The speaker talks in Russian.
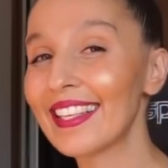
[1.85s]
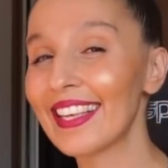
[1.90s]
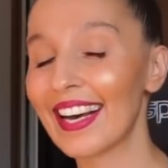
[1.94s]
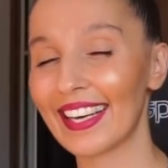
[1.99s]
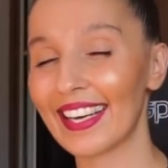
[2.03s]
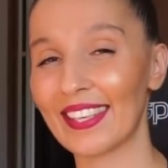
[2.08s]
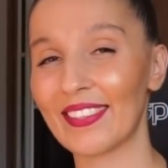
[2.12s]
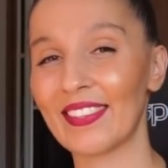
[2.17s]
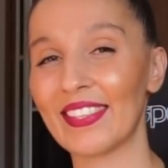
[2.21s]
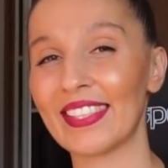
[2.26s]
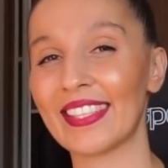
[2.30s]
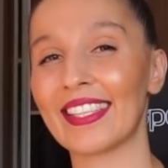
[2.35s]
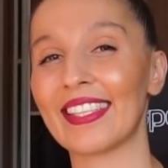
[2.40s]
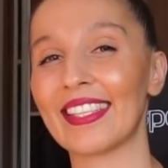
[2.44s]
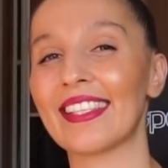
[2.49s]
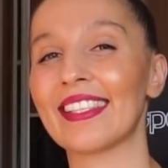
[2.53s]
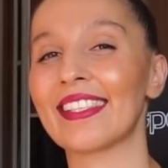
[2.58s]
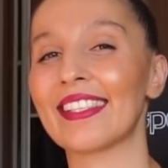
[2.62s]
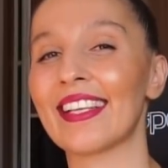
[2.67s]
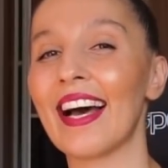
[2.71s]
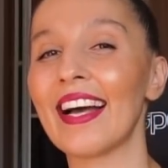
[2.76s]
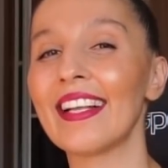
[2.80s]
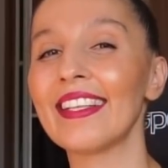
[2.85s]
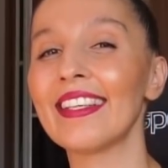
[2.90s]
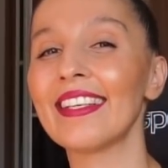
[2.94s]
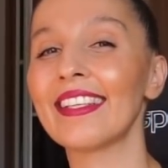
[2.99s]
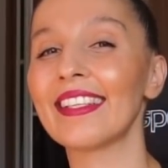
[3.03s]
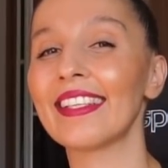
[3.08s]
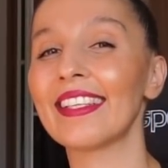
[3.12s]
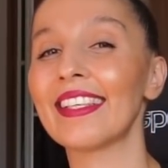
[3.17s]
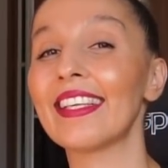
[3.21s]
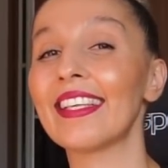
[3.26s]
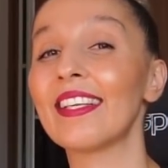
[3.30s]
я графический
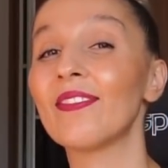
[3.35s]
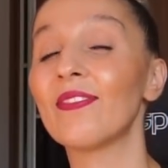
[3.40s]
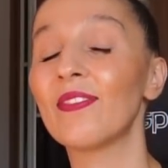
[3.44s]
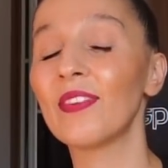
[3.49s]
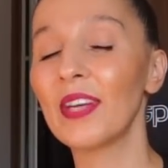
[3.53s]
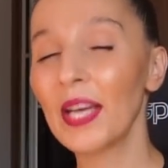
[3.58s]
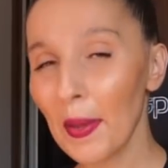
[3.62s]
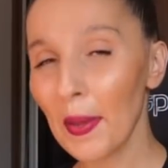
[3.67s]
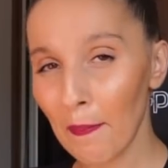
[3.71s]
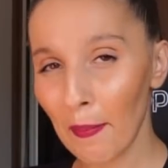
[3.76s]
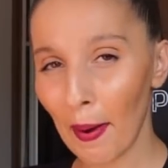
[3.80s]
дизайнер, и вы